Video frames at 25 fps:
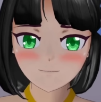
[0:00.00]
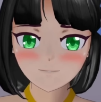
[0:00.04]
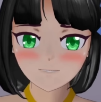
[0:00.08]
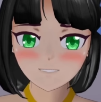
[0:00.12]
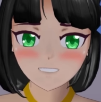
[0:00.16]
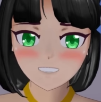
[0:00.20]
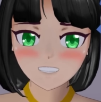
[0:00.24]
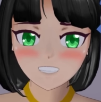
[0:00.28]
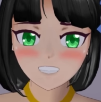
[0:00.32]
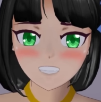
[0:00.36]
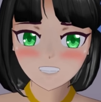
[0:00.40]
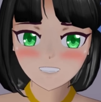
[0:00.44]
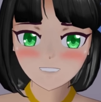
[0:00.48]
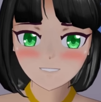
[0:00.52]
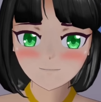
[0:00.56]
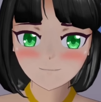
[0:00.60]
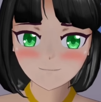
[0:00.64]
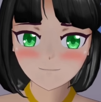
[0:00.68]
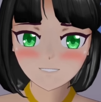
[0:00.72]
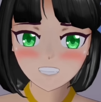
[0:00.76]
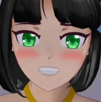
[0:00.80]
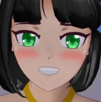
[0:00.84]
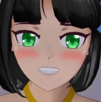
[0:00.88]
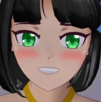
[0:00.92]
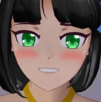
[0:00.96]
eu tô sem
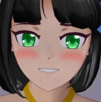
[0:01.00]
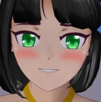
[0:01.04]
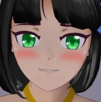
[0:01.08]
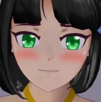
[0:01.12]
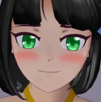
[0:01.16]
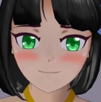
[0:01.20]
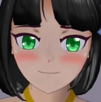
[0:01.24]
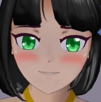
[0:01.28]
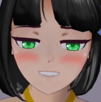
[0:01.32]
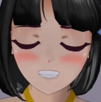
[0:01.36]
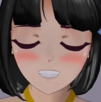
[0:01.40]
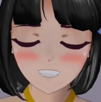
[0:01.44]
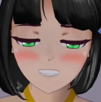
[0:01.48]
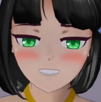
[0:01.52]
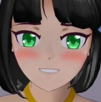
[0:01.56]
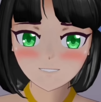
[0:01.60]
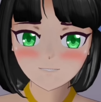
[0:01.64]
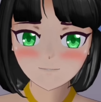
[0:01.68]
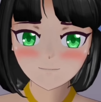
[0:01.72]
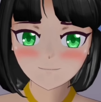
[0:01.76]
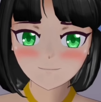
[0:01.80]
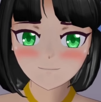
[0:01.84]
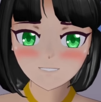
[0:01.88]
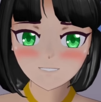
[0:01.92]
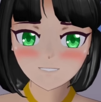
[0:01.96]
palavras.
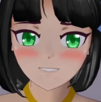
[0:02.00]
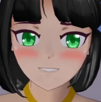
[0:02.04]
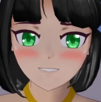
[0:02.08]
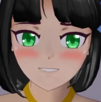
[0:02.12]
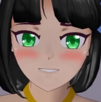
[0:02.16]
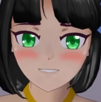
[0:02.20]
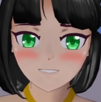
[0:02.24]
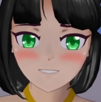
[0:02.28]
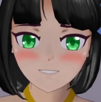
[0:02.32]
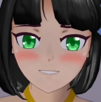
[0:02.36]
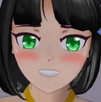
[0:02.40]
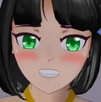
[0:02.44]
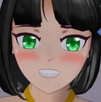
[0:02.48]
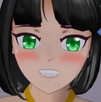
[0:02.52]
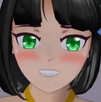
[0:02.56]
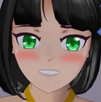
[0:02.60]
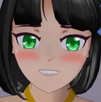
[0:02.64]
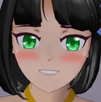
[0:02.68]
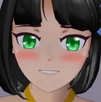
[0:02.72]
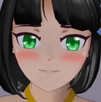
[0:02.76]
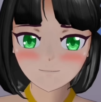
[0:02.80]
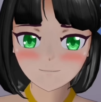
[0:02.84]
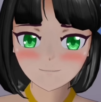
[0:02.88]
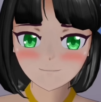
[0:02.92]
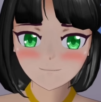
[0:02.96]
Sinto
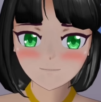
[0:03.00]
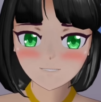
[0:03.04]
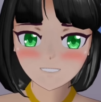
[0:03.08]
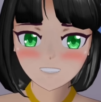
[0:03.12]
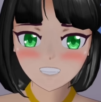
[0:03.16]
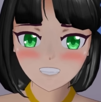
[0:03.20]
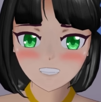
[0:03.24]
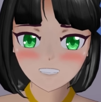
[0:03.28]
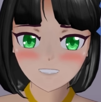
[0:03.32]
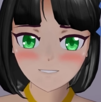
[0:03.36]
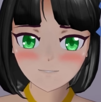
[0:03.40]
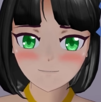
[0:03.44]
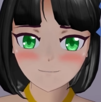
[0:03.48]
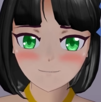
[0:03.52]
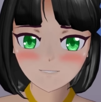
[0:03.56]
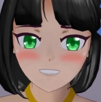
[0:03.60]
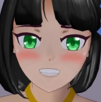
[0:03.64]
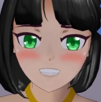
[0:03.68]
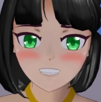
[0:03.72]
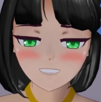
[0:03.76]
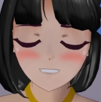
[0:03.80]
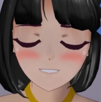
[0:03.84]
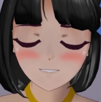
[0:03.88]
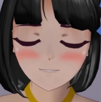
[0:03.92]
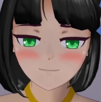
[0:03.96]
borboletas no meu
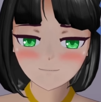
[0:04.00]
estômago.